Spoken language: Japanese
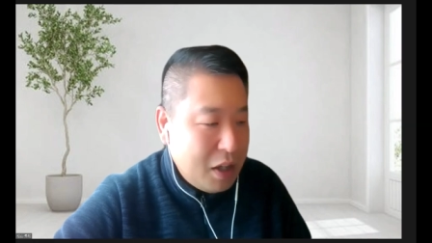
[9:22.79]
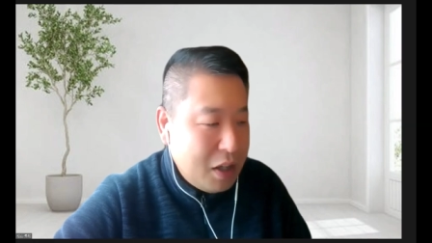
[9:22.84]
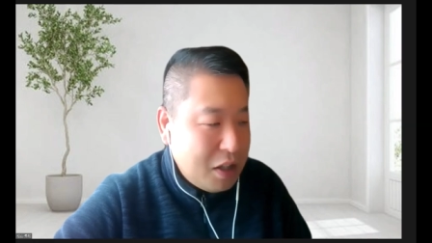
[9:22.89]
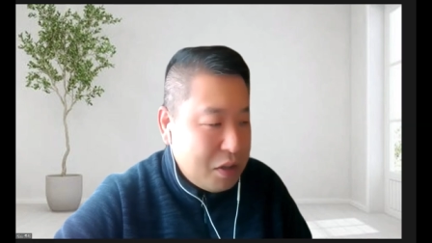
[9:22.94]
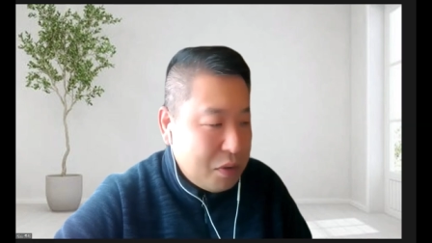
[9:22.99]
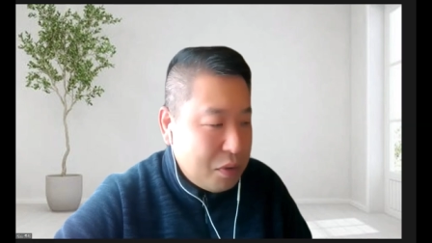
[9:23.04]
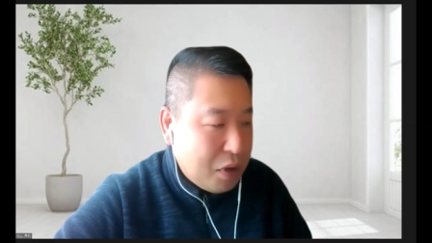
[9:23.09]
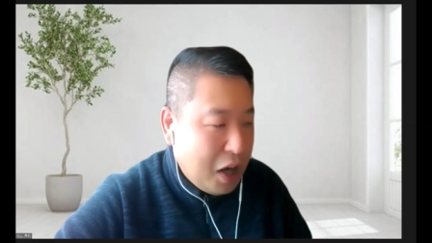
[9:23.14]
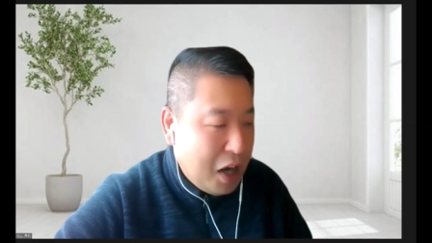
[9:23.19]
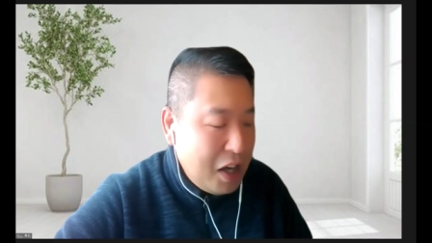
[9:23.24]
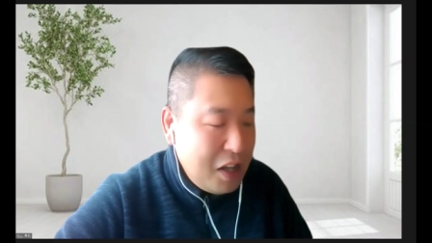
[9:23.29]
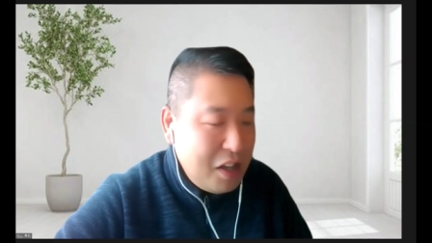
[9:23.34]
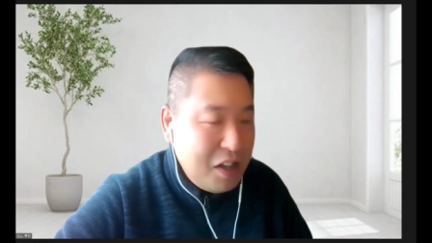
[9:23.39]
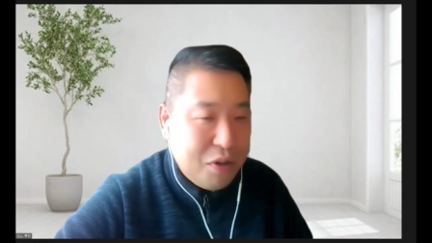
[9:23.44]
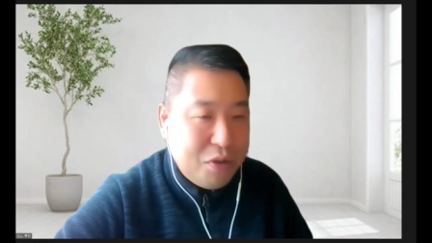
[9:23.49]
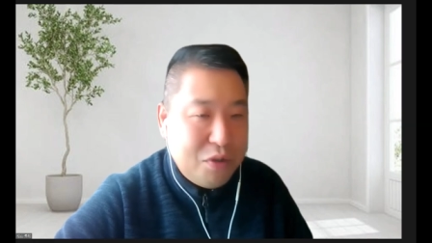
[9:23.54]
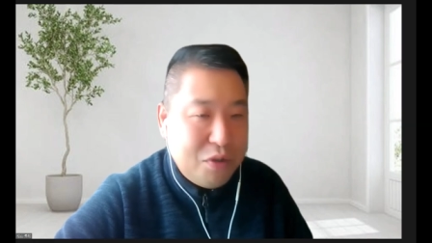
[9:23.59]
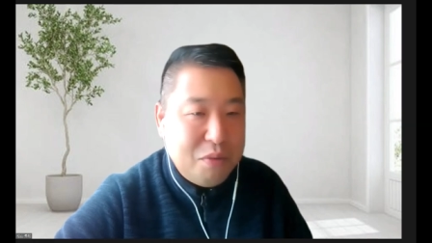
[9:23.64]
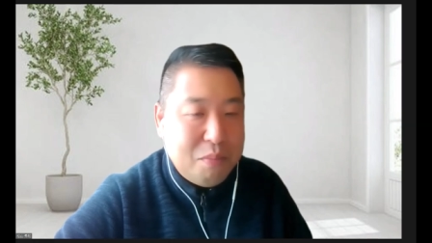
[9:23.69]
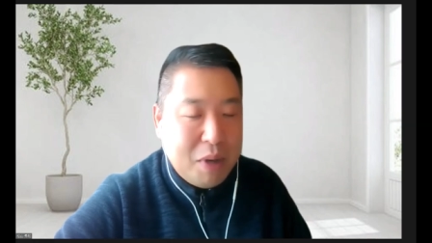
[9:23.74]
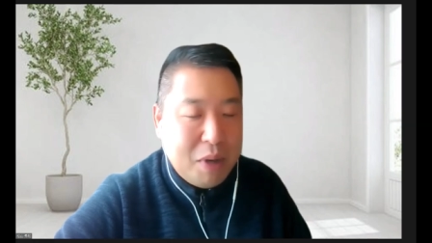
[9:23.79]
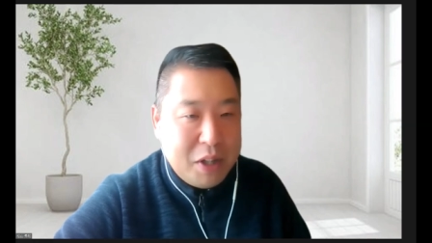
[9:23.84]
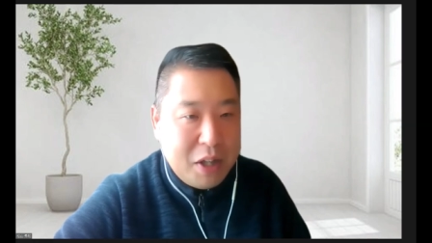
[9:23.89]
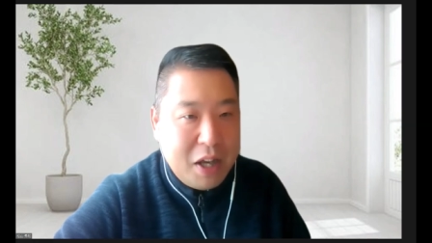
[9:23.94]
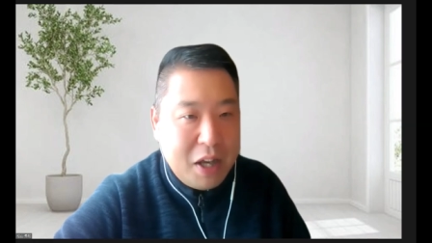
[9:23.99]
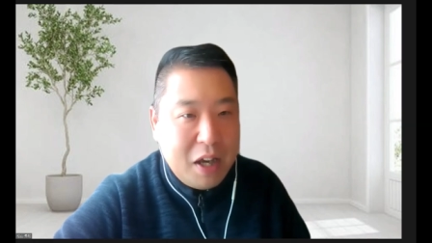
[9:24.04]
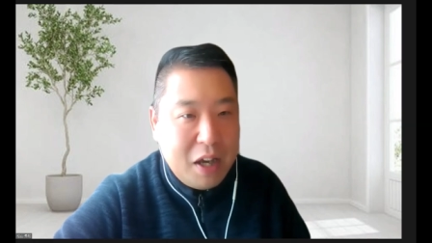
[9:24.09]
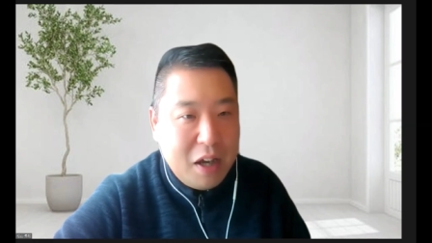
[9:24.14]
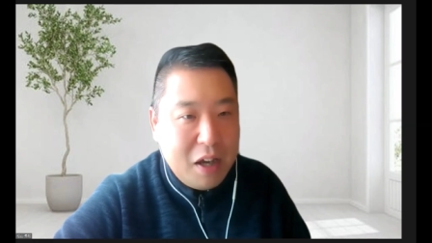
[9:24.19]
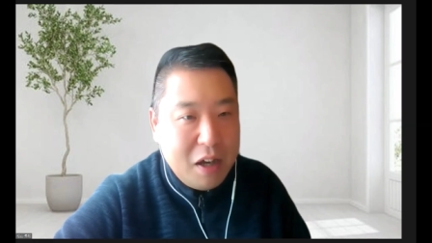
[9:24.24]
その帰ってくるま
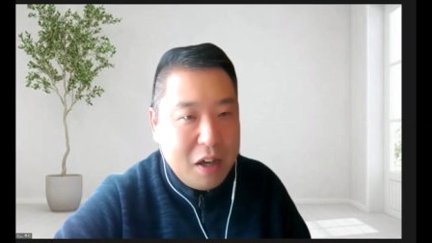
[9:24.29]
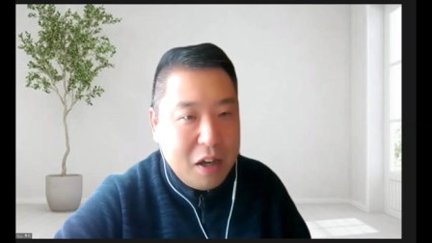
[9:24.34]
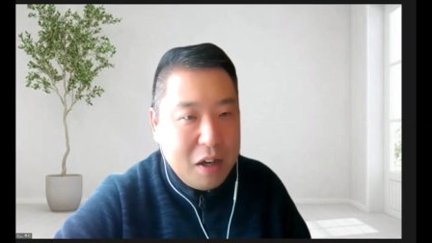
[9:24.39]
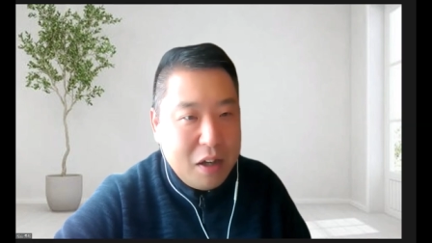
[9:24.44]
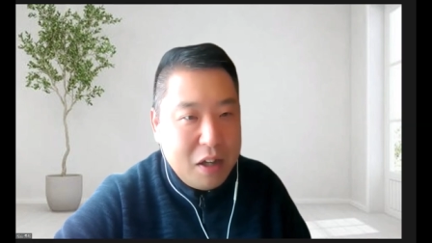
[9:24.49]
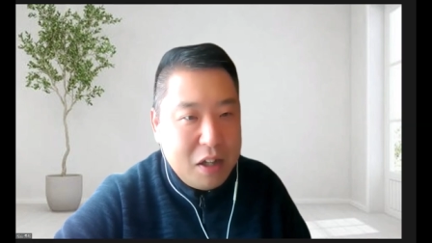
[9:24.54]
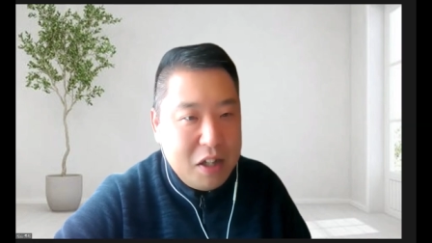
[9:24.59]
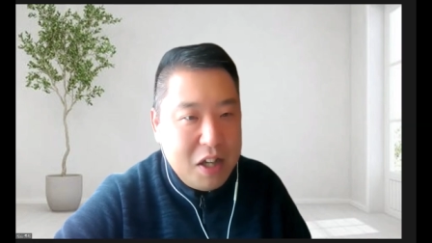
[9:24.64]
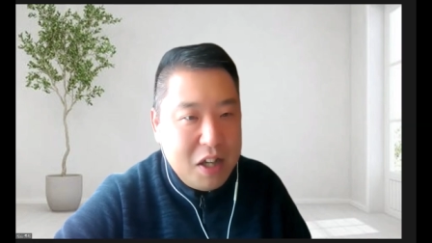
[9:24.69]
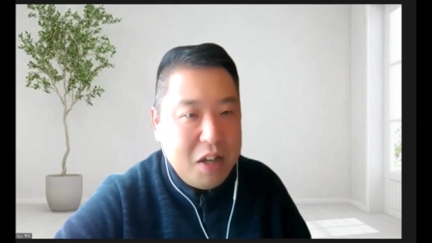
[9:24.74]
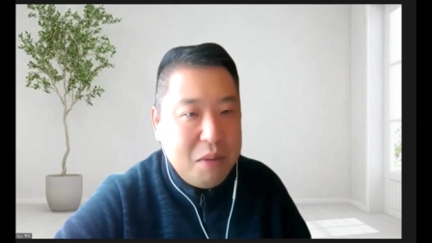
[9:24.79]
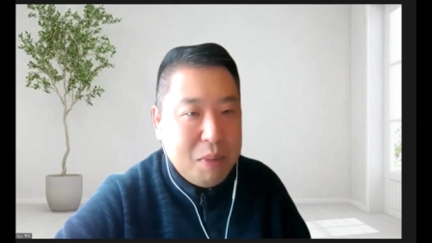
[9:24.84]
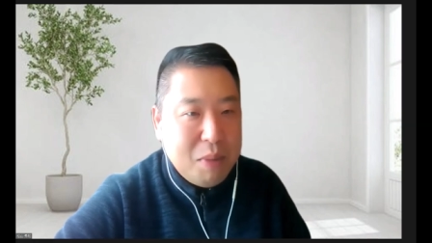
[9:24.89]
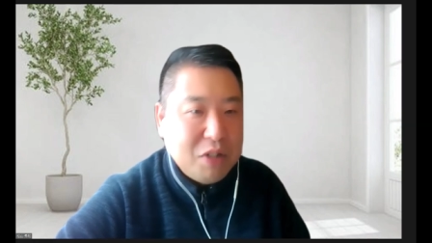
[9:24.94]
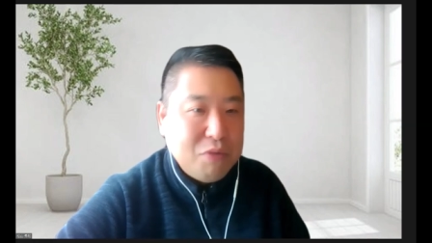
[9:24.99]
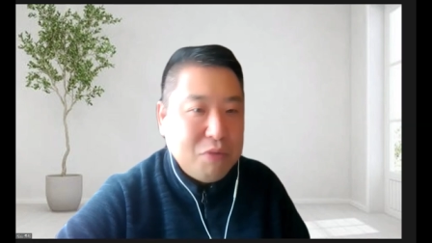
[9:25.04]
で家にまず